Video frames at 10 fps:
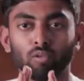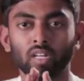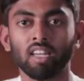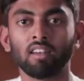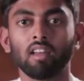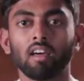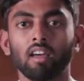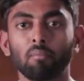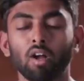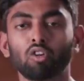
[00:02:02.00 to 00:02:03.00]
சூரியன்
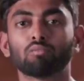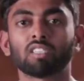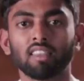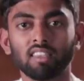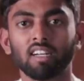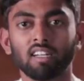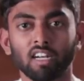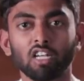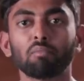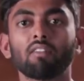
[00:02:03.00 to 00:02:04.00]
மற்றும் சந்திரன்
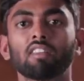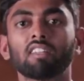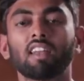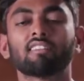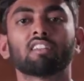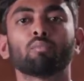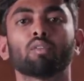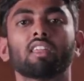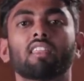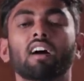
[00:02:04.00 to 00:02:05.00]
ரெண்டுமே வந்து நல்லா
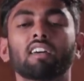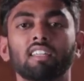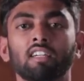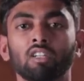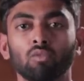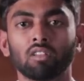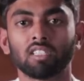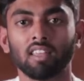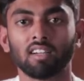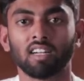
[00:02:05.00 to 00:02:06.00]
சிறப்புடையதாக இருக்குது ஒரு
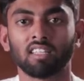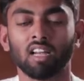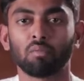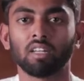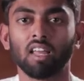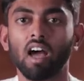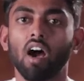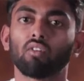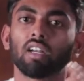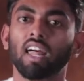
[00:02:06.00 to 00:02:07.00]
ஜாதக கட்டத்தில் அப்படின்னா
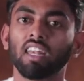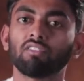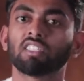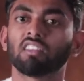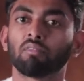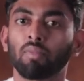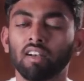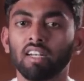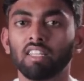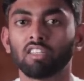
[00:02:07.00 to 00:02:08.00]
அவங்க நல்ல விஷயத்தை
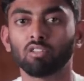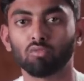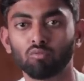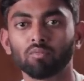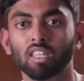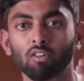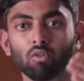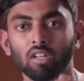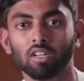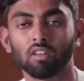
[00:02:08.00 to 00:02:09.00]
பண்ணி திரும்பவும் இங்கே
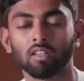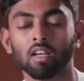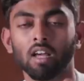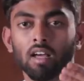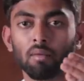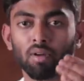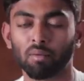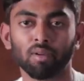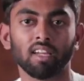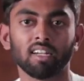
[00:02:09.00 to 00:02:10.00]
ஒரு
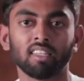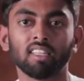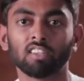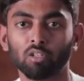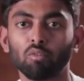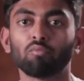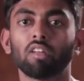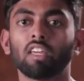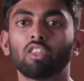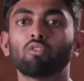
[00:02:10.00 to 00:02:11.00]
பிறப்பிங்க எடுத்து
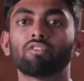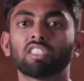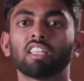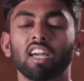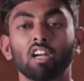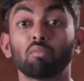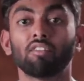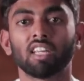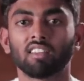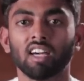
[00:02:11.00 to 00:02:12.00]
திரும்பவும் ஏதோ ஒரு விஷயத்தை இங்கே
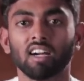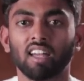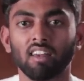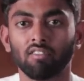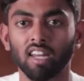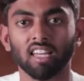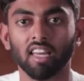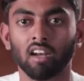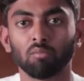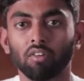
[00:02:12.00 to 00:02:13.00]
அனுபவிக்கிறதுக்காக
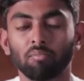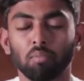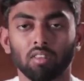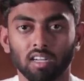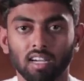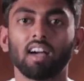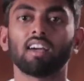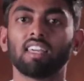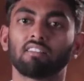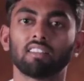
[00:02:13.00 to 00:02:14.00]
நல்வினைகளை
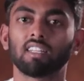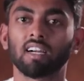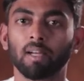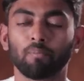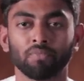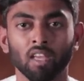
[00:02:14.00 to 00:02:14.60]
அனுபவிப்பதற்காக இங்கே வந்திருக்காங்க